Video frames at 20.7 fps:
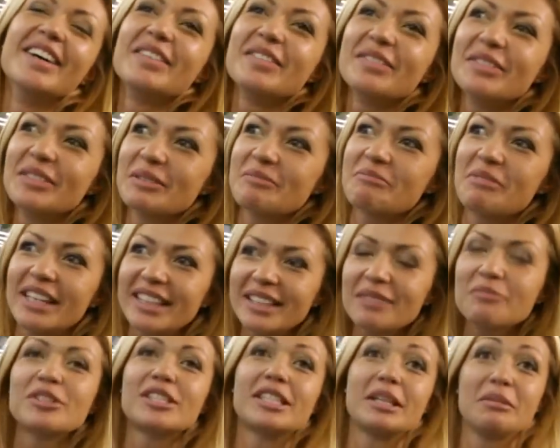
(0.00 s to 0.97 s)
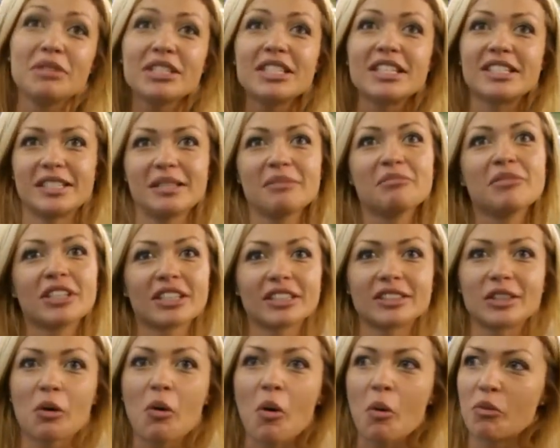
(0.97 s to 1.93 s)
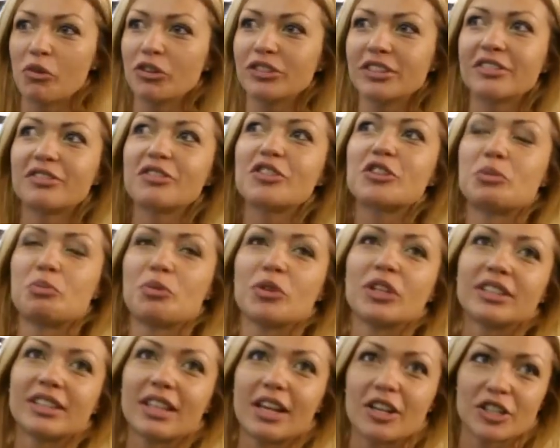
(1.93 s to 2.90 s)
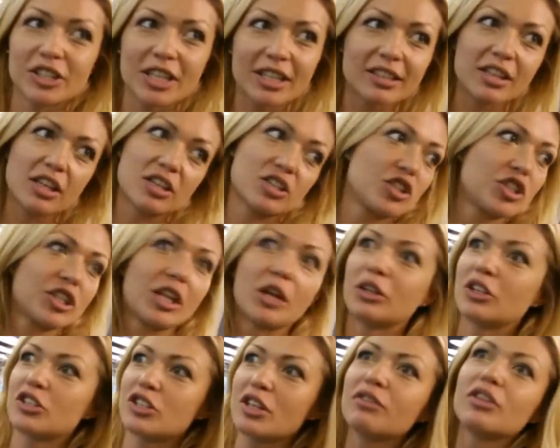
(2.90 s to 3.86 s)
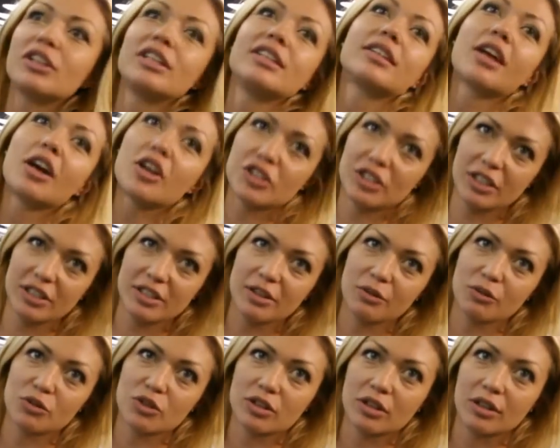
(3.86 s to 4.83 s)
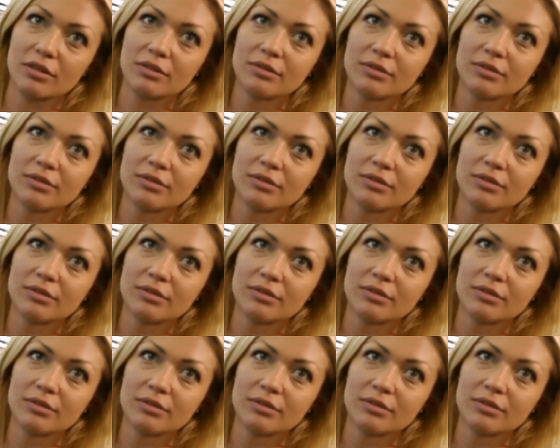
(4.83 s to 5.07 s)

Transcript: Вот, поэтому стремитесь именно к такому. Это высший пилотаж. Так, я считаю, должна выглядеть каждая девушка.